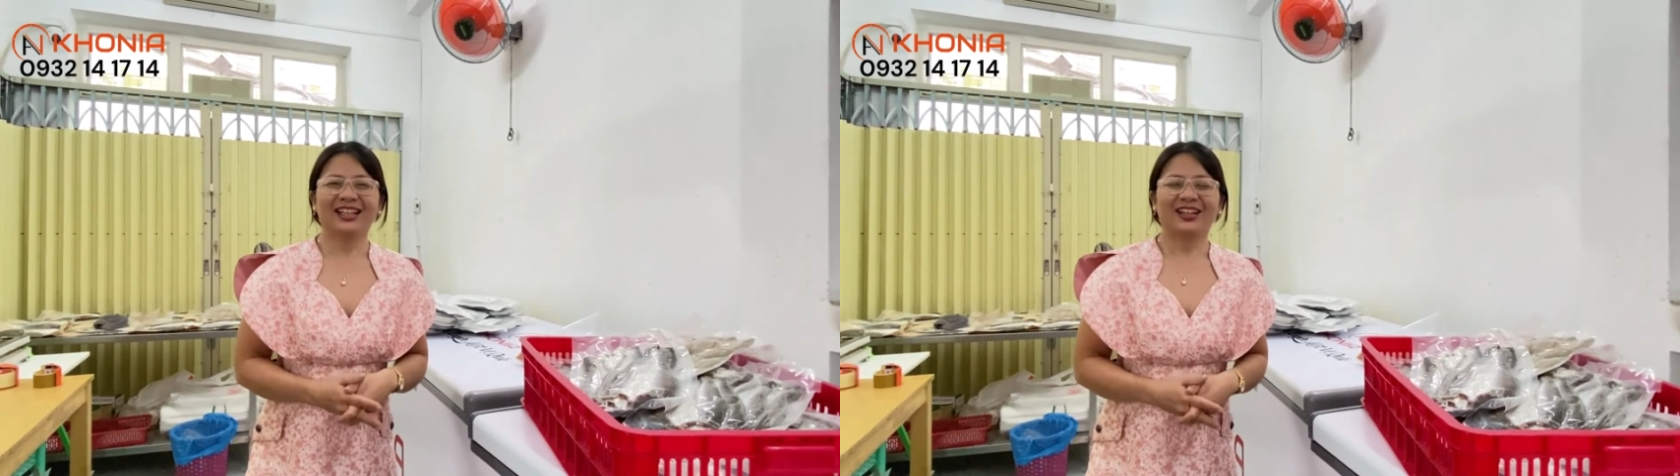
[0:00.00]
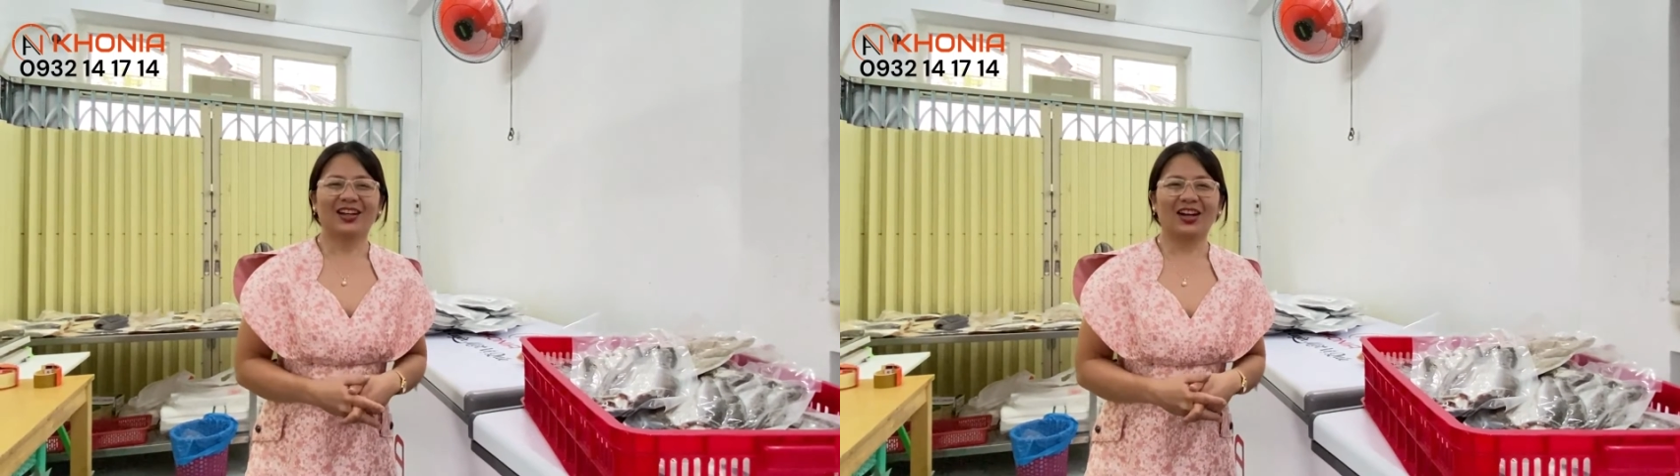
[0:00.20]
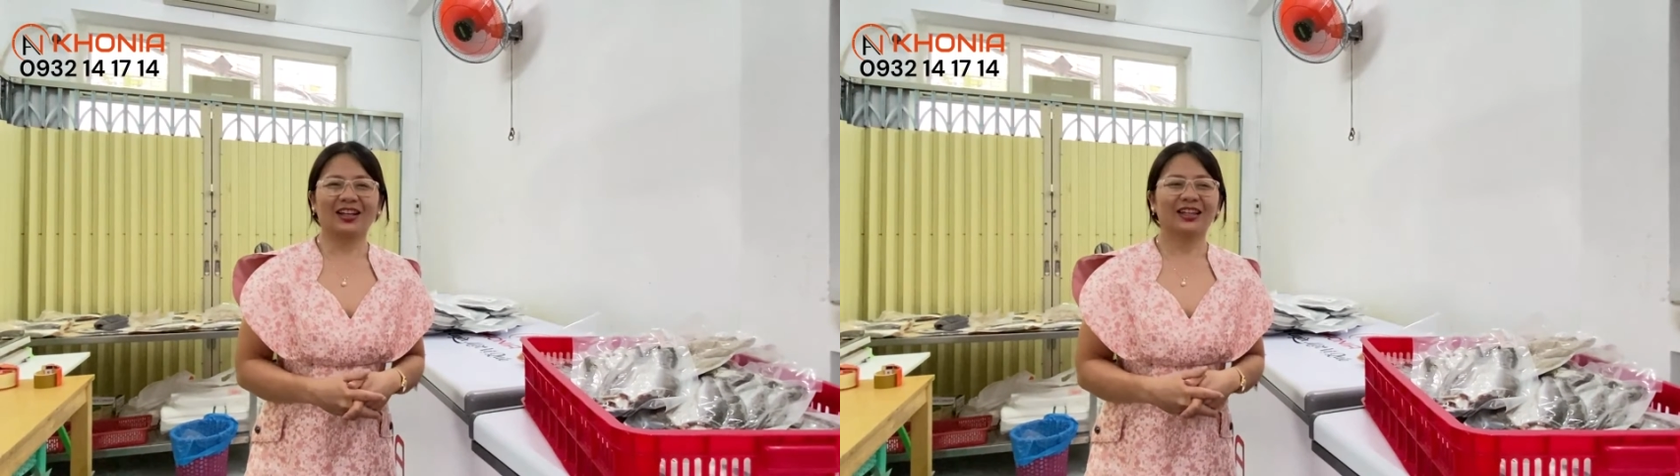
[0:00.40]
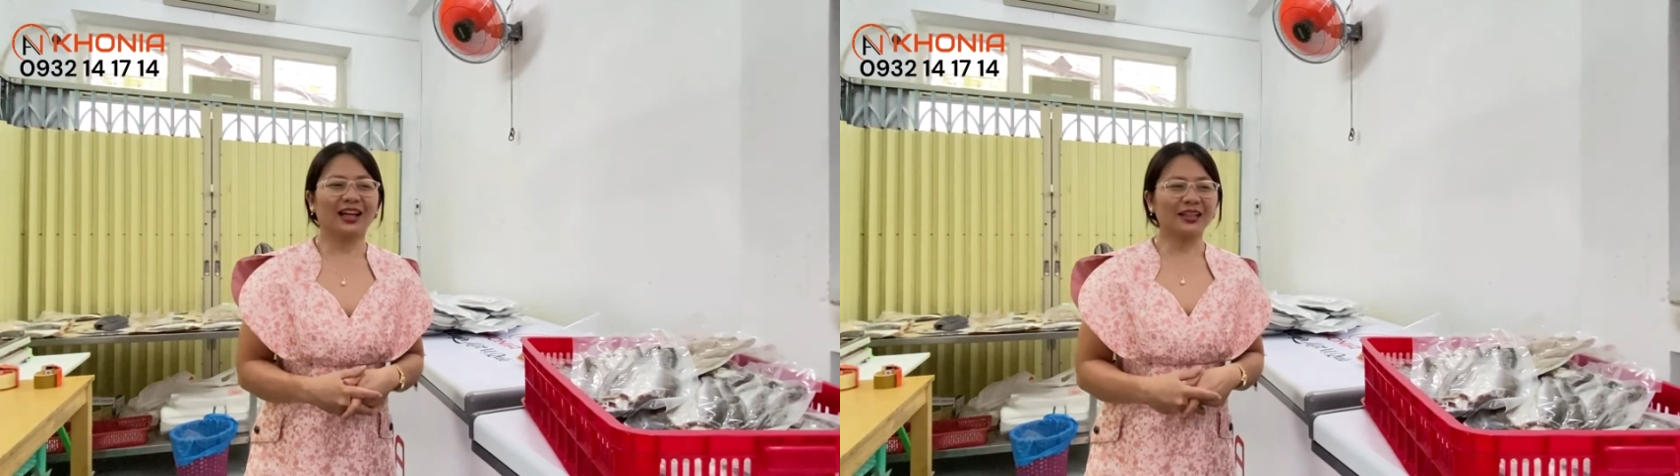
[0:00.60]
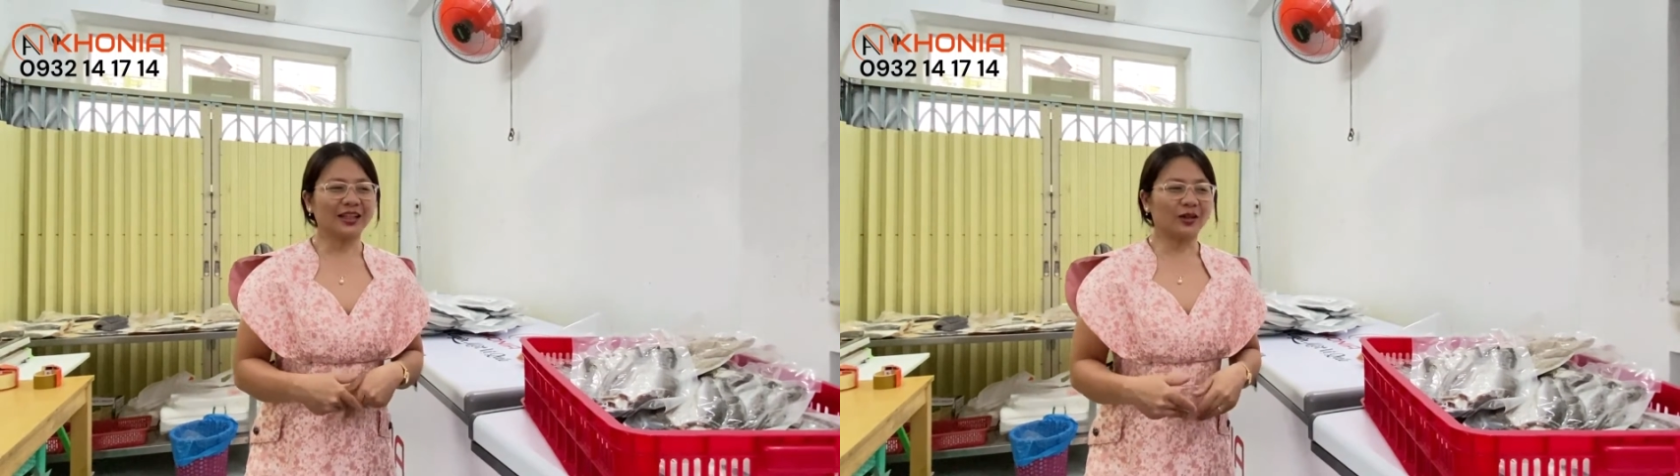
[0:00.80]
rồi thì
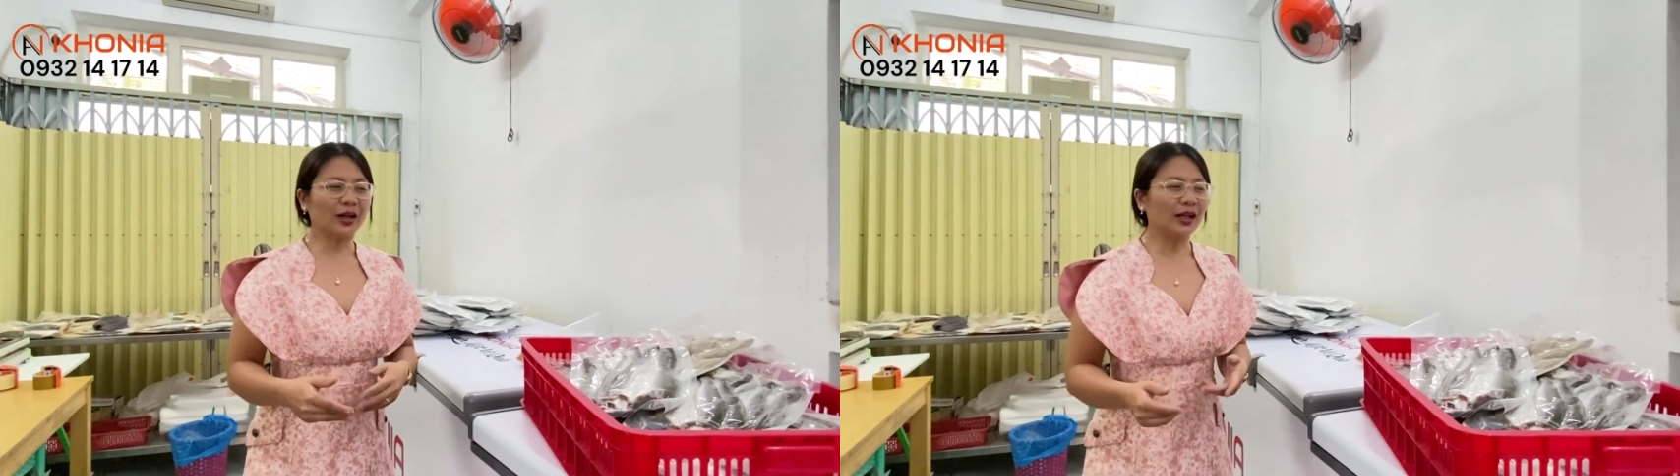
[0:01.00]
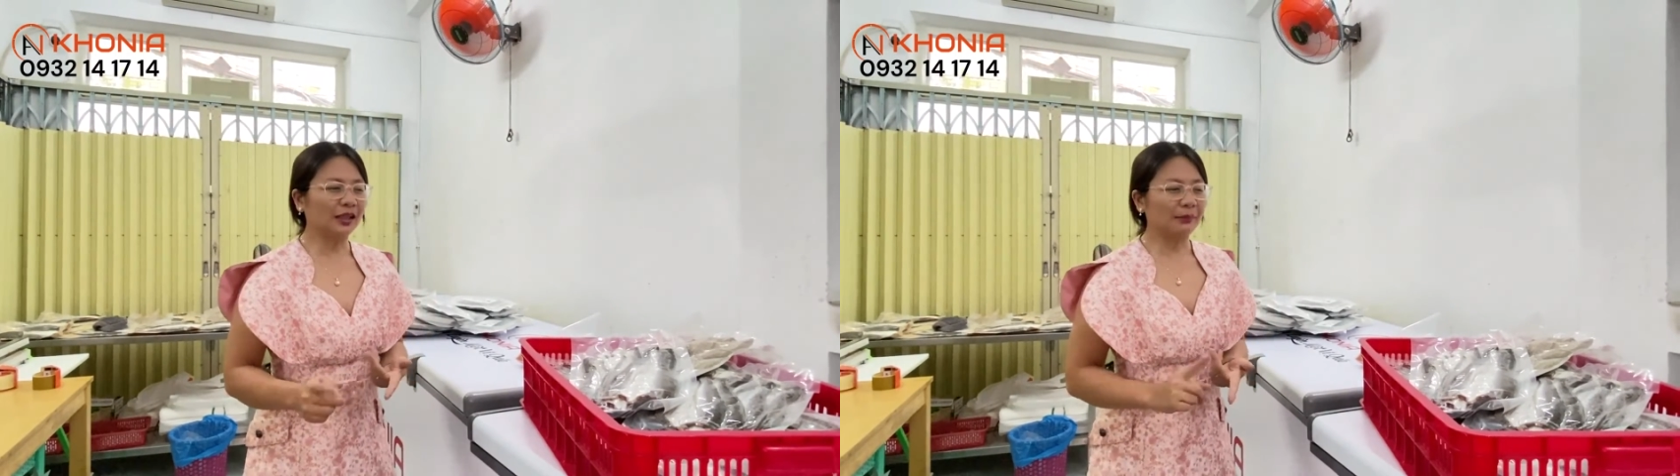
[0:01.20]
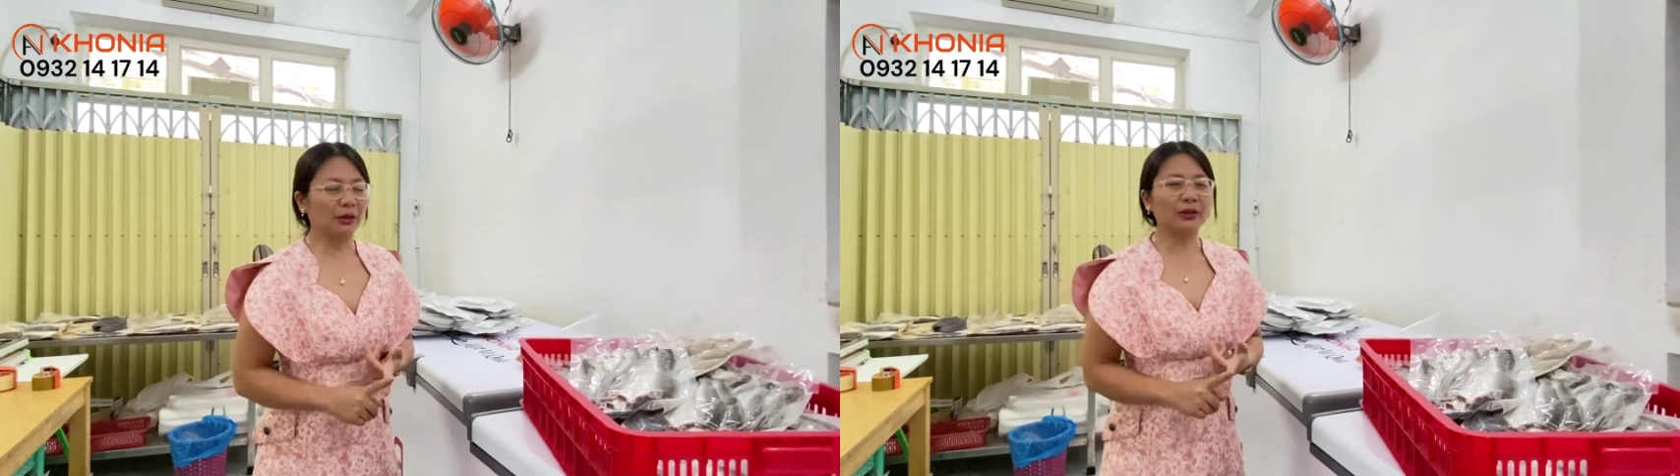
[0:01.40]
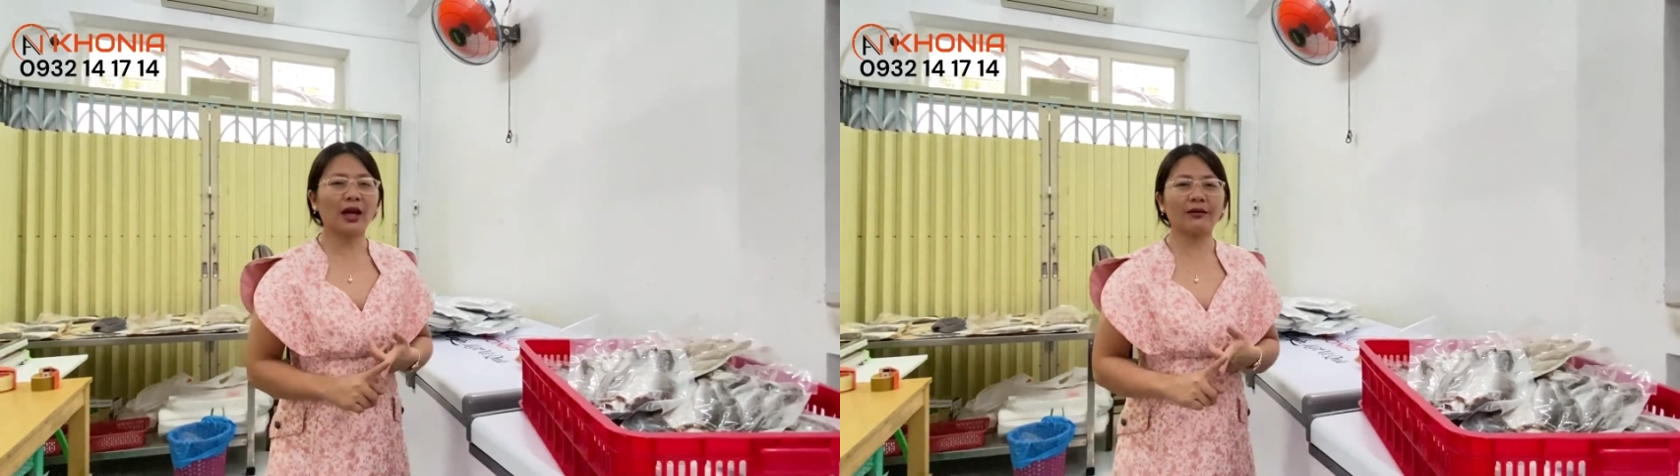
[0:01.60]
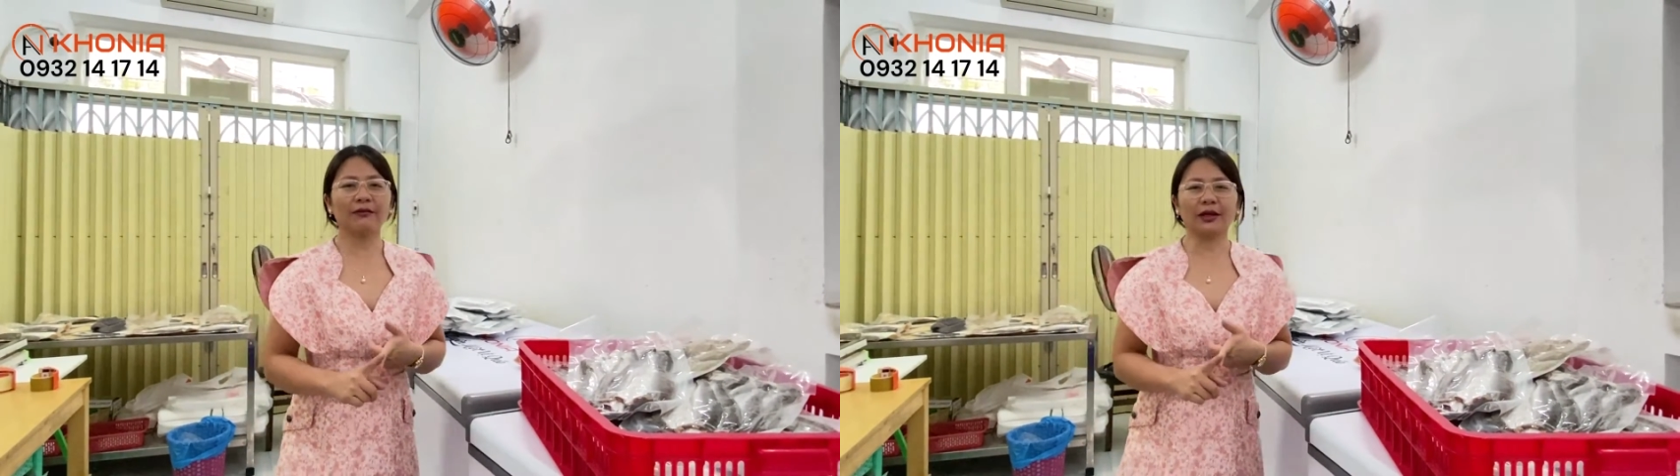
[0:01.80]
anh chị có thể là tìm hiểu
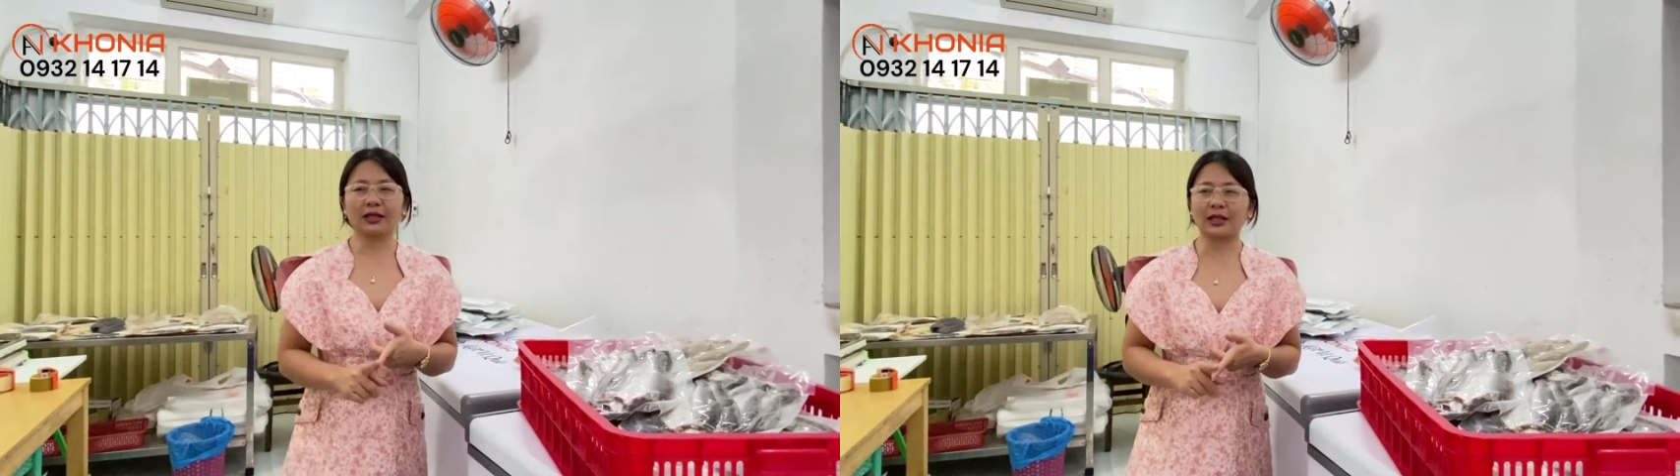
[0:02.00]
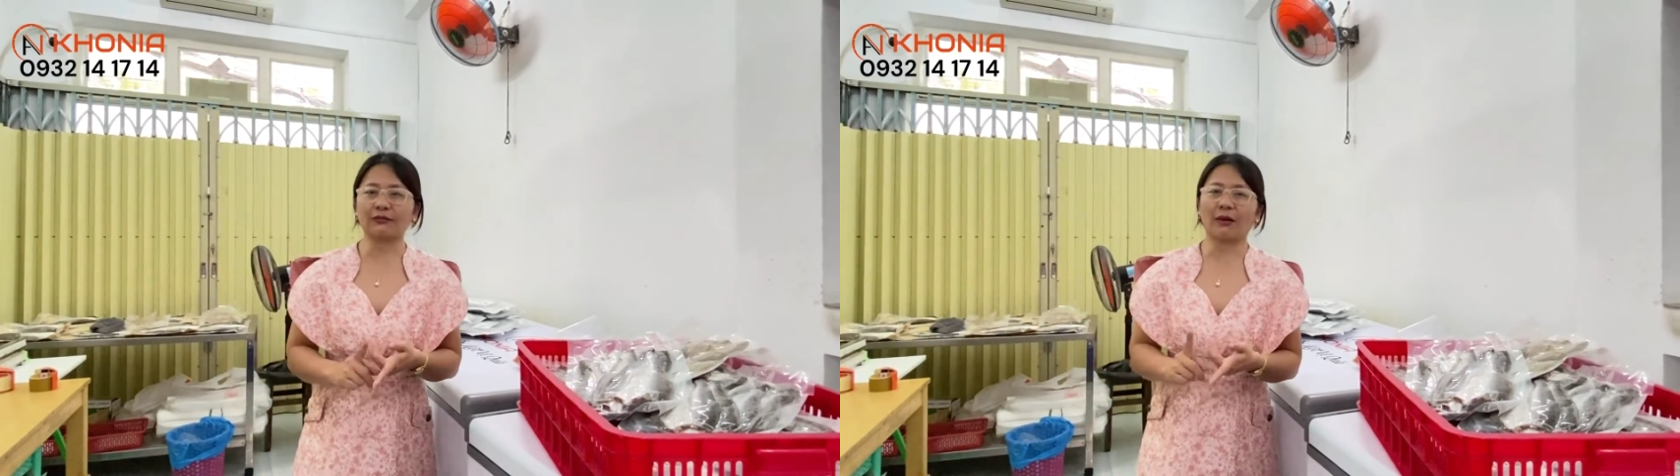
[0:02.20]
thêm về các sản